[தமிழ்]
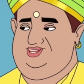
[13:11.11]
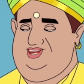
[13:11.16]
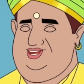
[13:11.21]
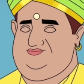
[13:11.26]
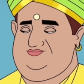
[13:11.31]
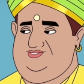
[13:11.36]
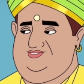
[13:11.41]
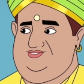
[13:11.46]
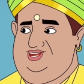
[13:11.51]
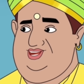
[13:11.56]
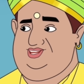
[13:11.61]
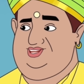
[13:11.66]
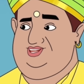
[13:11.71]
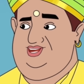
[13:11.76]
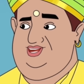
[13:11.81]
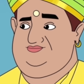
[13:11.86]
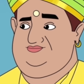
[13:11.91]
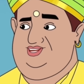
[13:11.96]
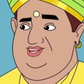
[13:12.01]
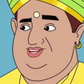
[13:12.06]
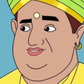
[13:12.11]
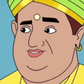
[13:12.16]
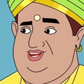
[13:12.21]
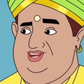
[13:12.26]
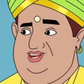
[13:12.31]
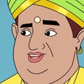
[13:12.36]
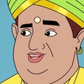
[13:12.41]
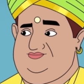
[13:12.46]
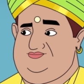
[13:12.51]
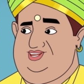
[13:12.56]
ஆத்துல குளிக்கிறதா இருந்தா
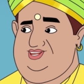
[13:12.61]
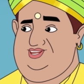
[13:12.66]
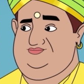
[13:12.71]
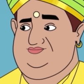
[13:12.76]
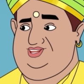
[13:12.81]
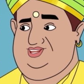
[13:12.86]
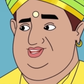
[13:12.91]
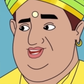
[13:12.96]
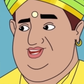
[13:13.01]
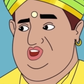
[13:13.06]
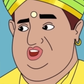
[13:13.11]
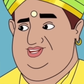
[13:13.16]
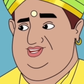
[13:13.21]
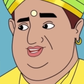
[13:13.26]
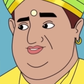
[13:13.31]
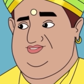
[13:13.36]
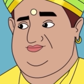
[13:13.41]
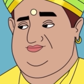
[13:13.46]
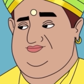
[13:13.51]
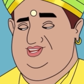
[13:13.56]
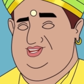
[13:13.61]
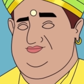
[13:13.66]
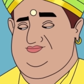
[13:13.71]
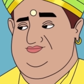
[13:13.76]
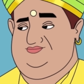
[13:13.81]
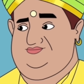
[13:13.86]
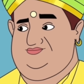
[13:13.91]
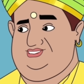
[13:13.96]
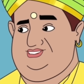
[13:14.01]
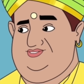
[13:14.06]
எங்க ஊர் ஆத்துலயே குளிச்சிருப்பனே
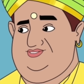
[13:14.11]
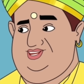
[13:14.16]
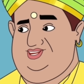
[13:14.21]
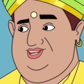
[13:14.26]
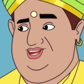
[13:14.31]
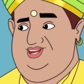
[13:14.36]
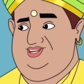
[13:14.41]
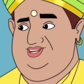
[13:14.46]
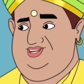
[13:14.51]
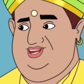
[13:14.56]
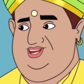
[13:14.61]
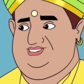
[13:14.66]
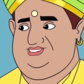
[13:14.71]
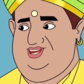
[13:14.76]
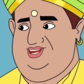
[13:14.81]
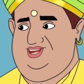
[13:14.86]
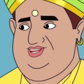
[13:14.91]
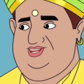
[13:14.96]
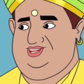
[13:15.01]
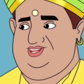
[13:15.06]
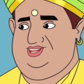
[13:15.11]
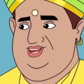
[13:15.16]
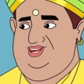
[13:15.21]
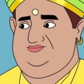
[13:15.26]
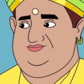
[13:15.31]
இவ்வளோ தூரம் எதுக்காக